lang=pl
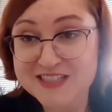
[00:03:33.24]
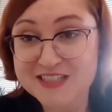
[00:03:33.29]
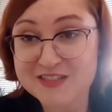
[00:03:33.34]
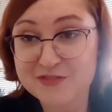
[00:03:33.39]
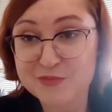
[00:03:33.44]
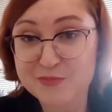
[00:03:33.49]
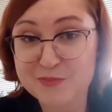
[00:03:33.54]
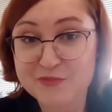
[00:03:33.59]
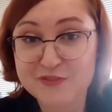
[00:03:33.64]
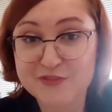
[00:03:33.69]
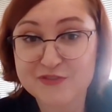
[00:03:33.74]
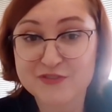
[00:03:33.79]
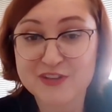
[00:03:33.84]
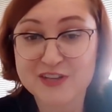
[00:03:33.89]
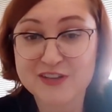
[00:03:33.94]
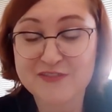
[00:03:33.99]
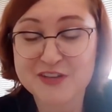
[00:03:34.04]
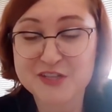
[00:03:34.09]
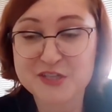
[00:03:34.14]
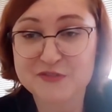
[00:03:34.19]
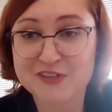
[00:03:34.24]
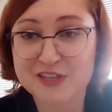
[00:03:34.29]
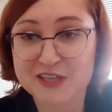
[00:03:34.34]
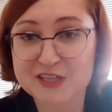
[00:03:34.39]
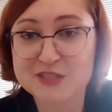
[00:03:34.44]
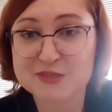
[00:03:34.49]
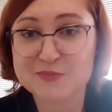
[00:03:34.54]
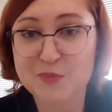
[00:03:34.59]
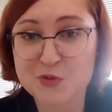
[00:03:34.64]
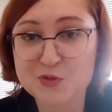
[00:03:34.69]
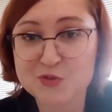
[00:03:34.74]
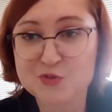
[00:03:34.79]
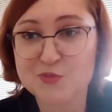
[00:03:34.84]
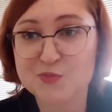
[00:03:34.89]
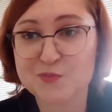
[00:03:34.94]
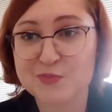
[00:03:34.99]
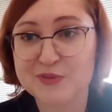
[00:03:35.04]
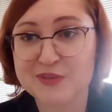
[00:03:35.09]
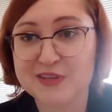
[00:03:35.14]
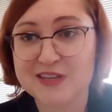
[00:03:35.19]
o Kneset wygrywa się w taki
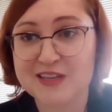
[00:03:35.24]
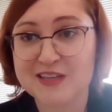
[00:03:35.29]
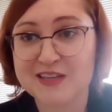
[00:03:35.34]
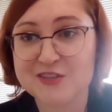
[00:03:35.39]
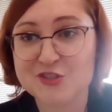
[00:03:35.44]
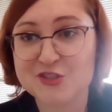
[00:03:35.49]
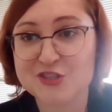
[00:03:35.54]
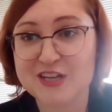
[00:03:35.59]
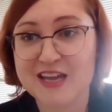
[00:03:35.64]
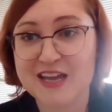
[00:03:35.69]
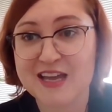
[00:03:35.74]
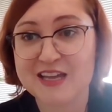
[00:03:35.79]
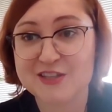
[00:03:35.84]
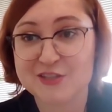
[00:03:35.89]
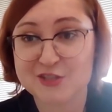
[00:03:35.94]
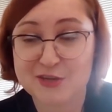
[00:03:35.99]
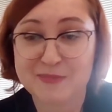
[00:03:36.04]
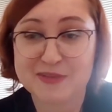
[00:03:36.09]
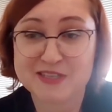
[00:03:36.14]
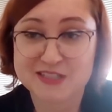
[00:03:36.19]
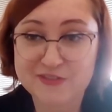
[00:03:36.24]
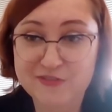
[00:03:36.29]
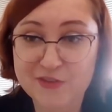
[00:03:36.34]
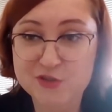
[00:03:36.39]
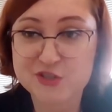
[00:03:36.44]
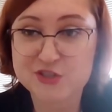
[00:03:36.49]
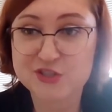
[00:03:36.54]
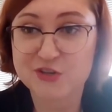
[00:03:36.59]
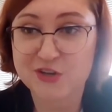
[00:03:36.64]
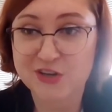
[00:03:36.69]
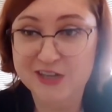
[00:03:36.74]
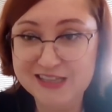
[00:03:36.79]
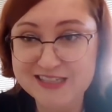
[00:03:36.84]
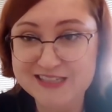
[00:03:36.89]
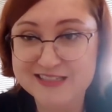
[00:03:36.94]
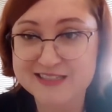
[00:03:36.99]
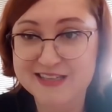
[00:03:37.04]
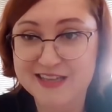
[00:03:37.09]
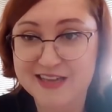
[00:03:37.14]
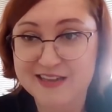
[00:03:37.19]
sposób, e, że trzeba stworzyć
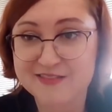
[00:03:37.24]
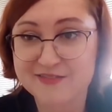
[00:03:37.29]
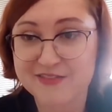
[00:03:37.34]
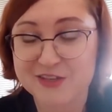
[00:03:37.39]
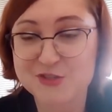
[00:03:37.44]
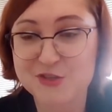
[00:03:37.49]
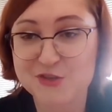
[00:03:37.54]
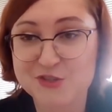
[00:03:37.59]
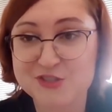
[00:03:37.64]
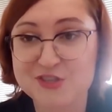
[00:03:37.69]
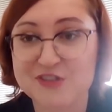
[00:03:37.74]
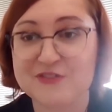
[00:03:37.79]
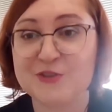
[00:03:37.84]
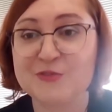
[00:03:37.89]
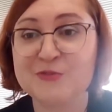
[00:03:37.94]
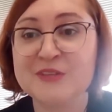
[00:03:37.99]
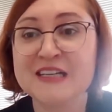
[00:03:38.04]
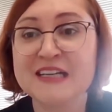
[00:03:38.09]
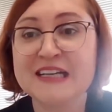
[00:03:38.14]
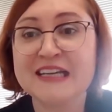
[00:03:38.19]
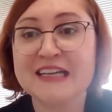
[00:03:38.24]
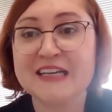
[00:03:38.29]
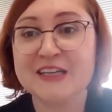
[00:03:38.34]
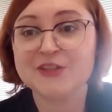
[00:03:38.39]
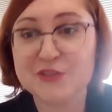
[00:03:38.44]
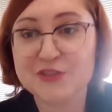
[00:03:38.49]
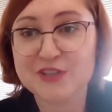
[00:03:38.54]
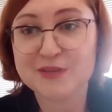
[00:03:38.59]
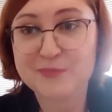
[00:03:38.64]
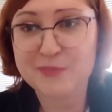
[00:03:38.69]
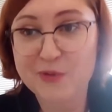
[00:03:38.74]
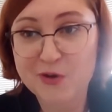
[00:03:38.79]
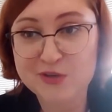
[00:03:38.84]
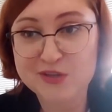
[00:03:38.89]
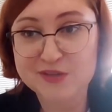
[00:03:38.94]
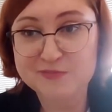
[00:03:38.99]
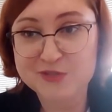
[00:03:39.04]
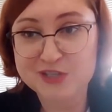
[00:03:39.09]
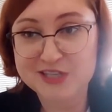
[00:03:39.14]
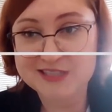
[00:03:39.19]
koalicję większościową i do tej
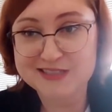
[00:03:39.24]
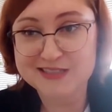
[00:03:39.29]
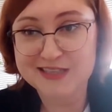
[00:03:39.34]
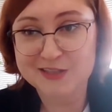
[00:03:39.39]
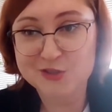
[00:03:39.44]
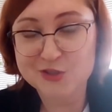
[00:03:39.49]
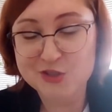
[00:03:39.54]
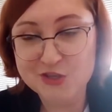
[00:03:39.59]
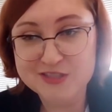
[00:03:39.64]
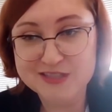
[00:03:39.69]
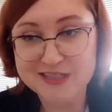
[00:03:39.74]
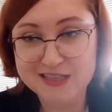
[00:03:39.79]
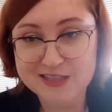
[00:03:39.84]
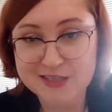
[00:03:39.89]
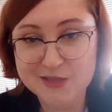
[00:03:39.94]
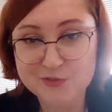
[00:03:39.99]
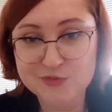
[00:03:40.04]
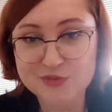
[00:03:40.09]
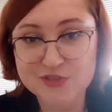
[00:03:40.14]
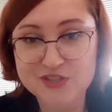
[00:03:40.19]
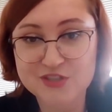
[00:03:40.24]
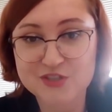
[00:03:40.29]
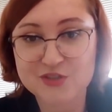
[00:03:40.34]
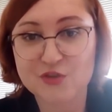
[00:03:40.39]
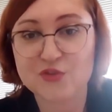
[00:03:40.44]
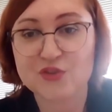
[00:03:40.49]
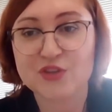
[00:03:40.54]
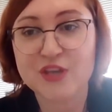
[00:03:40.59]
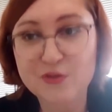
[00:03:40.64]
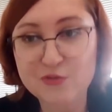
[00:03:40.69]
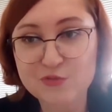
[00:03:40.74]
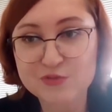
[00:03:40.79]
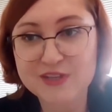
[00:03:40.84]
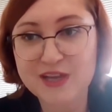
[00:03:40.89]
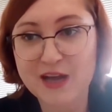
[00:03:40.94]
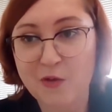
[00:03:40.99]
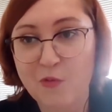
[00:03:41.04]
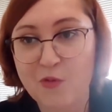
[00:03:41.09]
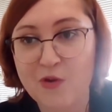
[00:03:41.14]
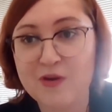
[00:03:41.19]
pory przez te trzy ostatnie rundy się to nie
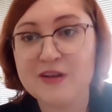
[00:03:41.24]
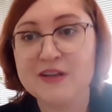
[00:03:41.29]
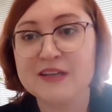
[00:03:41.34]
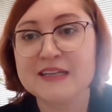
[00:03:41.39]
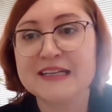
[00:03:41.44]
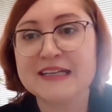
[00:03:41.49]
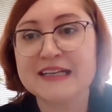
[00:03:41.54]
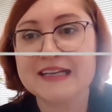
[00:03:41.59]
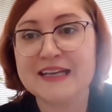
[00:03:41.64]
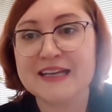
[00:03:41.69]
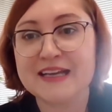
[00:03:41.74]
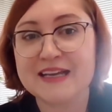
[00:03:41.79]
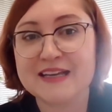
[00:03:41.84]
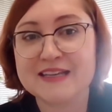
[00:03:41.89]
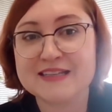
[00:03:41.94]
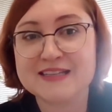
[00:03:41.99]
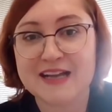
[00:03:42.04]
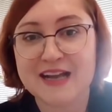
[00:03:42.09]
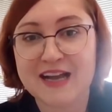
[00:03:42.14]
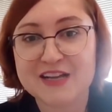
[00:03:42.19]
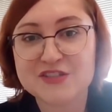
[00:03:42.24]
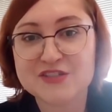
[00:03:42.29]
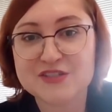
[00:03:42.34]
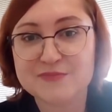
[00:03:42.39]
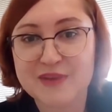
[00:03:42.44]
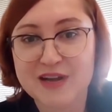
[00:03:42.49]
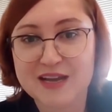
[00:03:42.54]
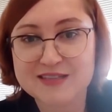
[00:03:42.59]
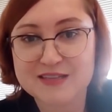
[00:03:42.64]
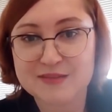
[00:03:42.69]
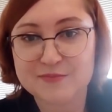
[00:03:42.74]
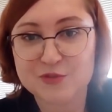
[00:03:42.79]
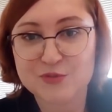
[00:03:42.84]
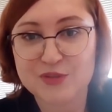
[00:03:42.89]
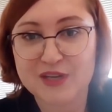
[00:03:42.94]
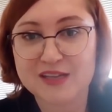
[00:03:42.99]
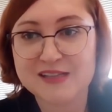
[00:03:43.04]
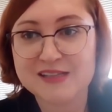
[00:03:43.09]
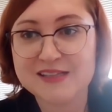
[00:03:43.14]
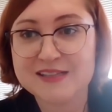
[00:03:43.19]
udało. E, za każdym razem
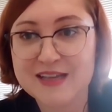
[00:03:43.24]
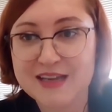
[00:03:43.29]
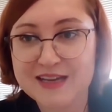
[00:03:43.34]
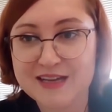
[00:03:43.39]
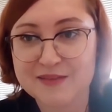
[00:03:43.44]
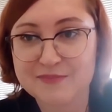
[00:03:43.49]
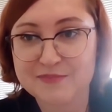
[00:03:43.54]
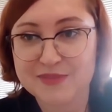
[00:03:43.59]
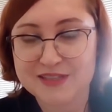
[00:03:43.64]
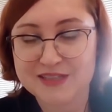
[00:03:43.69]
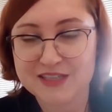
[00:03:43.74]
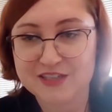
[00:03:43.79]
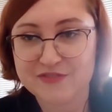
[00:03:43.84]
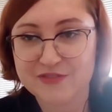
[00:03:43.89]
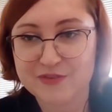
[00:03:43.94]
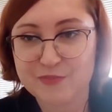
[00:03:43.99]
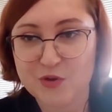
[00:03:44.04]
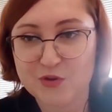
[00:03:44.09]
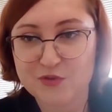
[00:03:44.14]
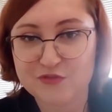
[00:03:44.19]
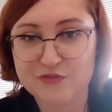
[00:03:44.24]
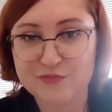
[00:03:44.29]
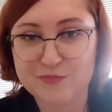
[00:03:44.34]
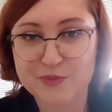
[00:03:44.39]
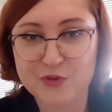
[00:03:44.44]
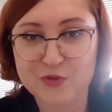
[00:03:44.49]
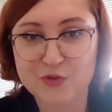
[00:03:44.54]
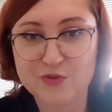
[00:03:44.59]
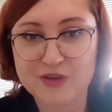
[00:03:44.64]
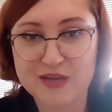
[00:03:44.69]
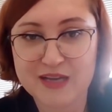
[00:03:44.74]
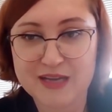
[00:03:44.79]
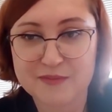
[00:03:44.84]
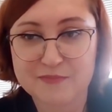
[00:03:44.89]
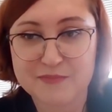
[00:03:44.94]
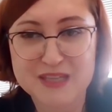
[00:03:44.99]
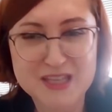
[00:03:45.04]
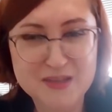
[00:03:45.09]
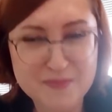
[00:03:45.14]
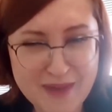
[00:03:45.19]
tutaj liderem tych wyborów był
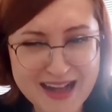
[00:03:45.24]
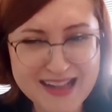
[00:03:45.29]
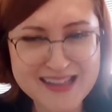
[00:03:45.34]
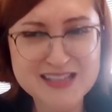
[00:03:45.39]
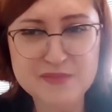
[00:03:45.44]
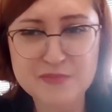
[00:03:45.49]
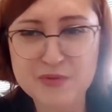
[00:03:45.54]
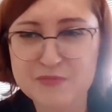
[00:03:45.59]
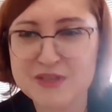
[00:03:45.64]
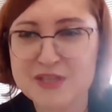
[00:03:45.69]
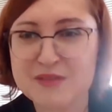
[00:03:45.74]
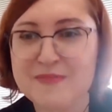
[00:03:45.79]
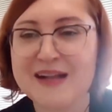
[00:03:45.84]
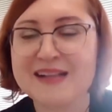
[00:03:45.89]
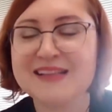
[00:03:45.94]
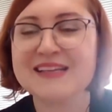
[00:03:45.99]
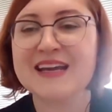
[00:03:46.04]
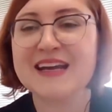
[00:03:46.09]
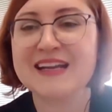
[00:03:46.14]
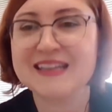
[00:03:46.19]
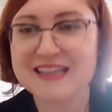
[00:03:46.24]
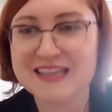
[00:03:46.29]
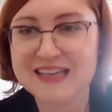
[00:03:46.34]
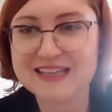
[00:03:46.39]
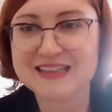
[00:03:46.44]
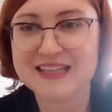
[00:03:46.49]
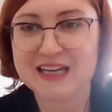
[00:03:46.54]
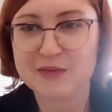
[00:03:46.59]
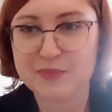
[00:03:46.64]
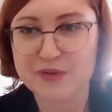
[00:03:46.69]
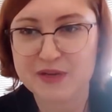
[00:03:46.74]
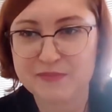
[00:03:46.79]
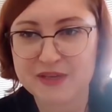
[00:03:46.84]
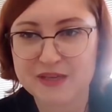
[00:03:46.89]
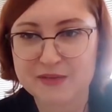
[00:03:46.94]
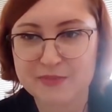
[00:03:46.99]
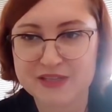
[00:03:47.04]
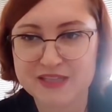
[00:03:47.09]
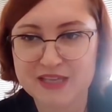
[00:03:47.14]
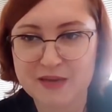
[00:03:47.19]
e, minimalnie, bo minimalnie, ale jednak
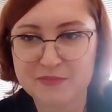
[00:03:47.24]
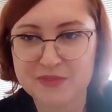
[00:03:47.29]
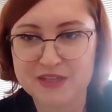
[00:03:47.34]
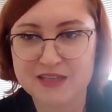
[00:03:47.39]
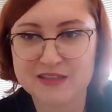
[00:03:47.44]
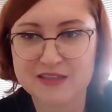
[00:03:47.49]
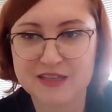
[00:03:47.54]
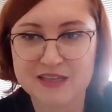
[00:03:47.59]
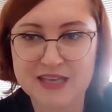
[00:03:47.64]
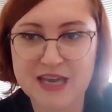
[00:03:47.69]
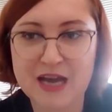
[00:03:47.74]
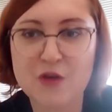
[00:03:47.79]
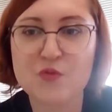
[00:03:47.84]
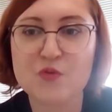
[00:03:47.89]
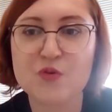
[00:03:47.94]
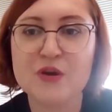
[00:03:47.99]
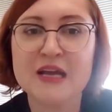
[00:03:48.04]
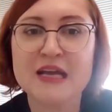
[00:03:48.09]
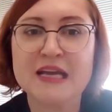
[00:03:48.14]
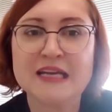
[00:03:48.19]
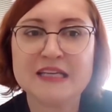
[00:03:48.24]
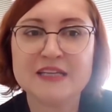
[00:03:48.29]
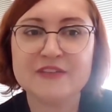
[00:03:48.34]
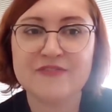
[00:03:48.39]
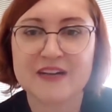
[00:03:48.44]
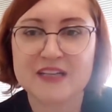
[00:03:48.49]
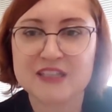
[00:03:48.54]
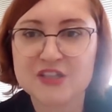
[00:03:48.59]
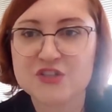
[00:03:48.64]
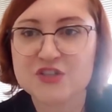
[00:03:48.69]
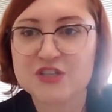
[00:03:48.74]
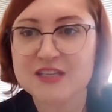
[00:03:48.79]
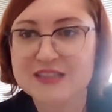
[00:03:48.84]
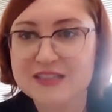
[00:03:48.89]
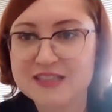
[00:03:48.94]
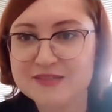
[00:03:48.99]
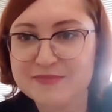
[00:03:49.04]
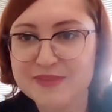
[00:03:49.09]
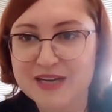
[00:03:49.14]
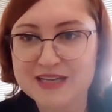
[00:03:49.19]
premier Benjamin Netanyahu i
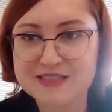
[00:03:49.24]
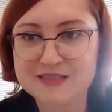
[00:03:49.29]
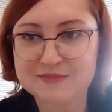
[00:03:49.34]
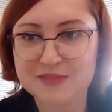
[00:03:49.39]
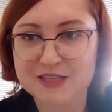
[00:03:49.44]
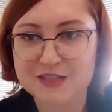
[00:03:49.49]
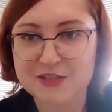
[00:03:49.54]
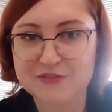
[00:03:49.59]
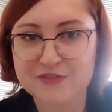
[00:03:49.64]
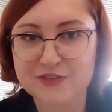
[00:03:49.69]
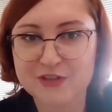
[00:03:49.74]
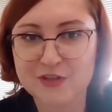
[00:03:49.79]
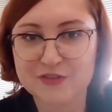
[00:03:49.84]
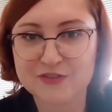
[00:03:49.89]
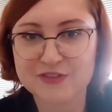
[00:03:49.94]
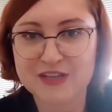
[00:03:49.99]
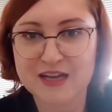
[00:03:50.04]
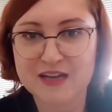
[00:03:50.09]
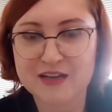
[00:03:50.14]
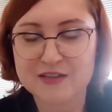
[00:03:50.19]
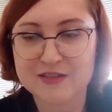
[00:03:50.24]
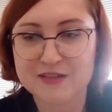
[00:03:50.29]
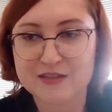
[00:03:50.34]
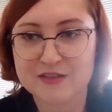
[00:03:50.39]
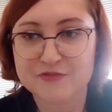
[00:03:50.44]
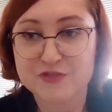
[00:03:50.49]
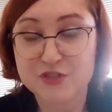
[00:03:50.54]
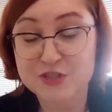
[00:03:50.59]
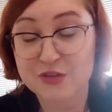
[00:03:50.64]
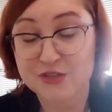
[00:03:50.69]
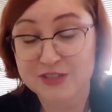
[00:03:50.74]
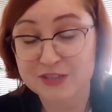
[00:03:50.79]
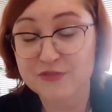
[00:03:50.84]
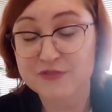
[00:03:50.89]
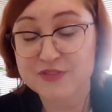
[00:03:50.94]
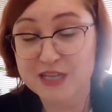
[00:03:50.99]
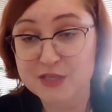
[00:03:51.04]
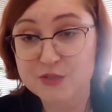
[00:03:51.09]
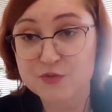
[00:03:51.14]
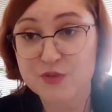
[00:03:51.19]
faktycznie tym razem na to wygląda, wszystko na
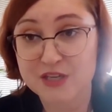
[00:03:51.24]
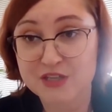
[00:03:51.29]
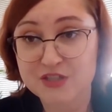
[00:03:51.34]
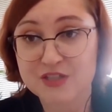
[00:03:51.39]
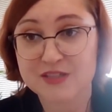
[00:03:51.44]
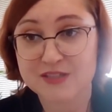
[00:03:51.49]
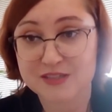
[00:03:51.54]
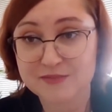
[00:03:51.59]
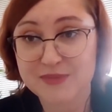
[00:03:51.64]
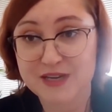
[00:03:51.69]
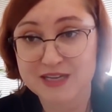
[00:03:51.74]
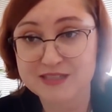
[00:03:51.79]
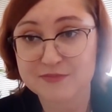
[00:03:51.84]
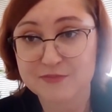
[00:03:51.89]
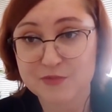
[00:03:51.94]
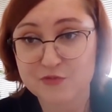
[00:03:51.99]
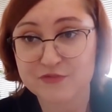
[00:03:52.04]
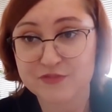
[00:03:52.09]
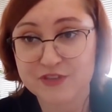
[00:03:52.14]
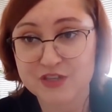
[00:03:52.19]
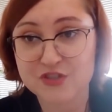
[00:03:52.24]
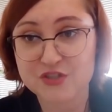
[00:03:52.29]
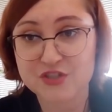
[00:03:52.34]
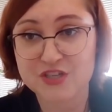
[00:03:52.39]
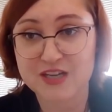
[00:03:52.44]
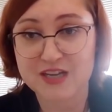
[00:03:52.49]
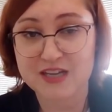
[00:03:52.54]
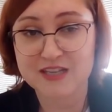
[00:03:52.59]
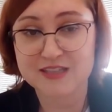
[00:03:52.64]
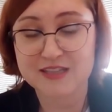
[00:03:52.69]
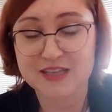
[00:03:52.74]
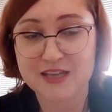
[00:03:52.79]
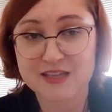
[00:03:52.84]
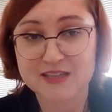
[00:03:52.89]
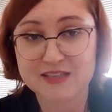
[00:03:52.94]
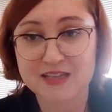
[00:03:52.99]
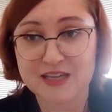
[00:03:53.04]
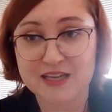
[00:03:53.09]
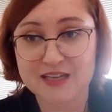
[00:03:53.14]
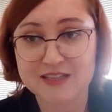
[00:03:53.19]
to wskazuje, że tym razem również tę
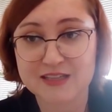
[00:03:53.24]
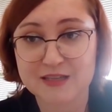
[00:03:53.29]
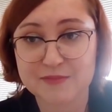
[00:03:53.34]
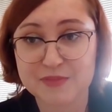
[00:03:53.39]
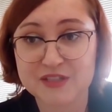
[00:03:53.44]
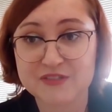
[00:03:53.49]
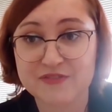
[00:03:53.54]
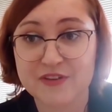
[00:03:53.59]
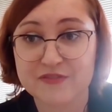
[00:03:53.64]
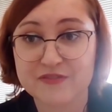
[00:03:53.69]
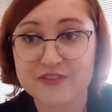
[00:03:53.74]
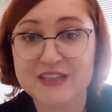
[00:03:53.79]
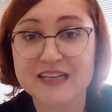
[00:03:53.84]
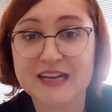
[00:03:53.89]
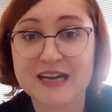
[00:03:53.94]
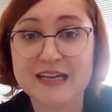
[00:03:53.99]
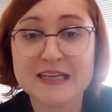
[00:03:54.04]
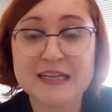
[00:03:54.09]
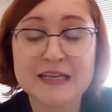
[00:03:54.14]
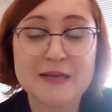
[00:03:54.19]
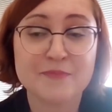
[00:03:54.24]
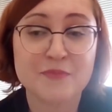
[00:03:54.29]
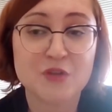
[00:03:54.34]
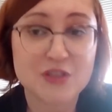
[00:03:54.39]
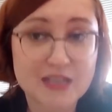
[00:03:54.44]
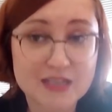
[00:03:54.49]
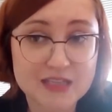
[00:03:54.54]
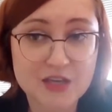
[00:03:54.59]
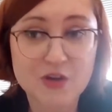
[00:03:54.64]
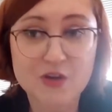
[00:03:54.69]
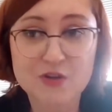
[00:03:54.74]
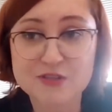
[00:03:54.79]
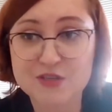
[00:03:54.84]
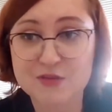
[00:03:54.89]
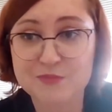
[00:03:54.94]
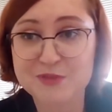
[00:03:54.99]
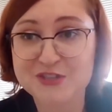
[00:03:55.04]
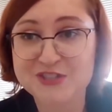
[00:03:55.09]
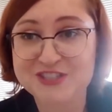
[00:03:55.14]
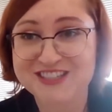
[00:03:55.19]
te, te, te bitwę wygra. Ale właśnie minimalnie, to dla
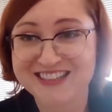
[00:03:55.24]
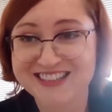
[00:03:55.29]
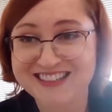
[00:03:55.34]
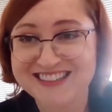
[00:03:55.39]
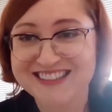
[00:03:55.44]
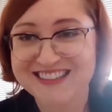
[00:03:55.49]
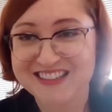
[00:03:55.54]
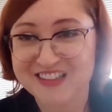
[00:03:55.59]
niego osobiście